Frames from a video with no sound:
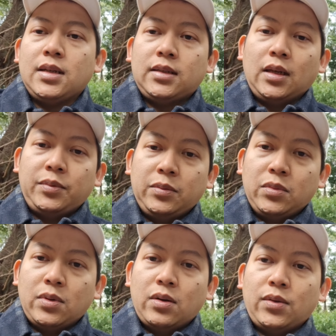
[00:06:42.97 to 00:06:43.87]
siapin
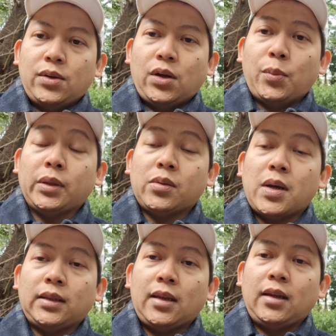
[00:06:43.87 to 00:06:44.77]

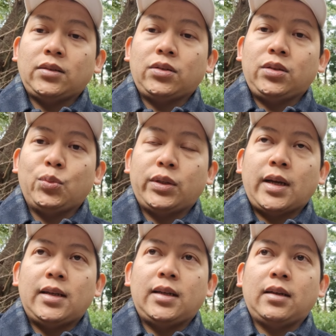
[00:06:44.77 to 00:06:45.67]
obat-obatan yang cocok buat
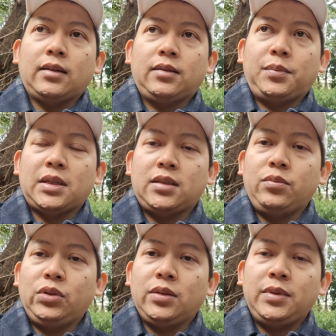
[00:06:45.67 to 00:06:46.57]
kalian ya pas
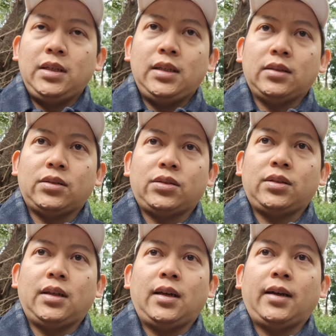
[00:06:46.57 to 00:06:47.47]
di musim dingin
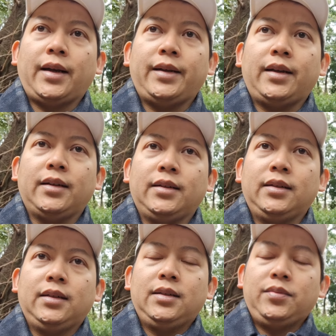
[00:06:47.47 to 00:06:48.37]
ya kayak
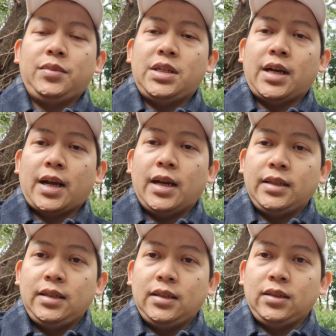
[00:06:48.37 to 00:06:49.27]
minyak
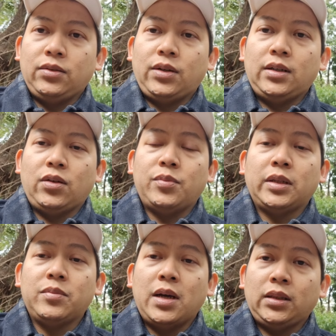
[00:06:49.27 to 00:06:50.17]
angin gitu kan
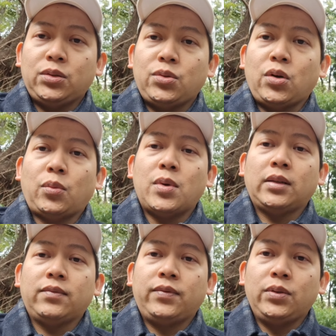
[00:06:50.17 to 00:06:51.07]
obat batuk obat
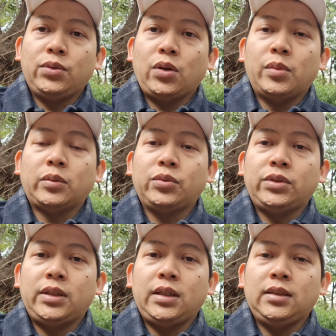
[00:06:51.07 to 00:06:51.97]
flu obat
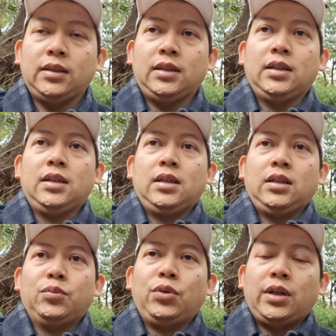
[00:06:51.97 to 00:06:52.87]
pusing
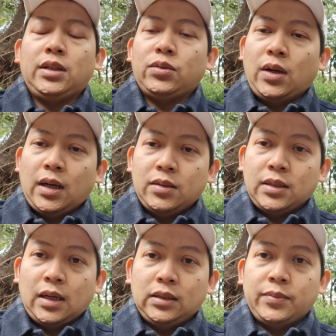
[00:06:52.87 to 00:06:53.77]
mungkin itu akan
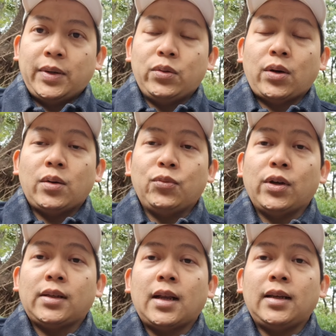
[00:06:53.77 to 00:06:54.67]
sangat diperlukan
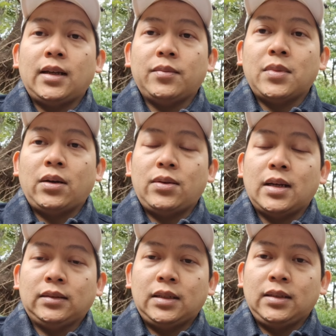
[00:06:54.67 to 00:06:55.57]
buat kalian yang baru
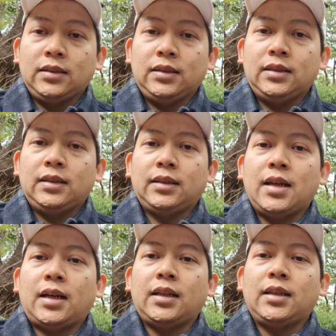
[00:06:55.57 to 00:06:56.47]
datang
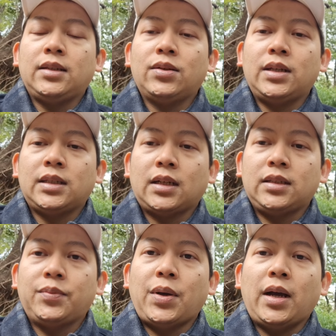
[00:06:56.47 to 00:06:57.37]
dari Indonesia ke
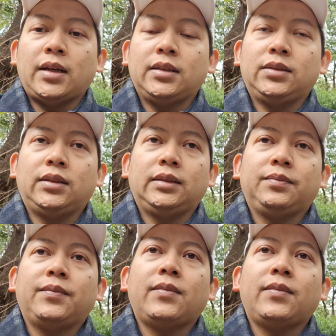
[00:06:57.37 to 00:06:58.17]
Jepang gitu kan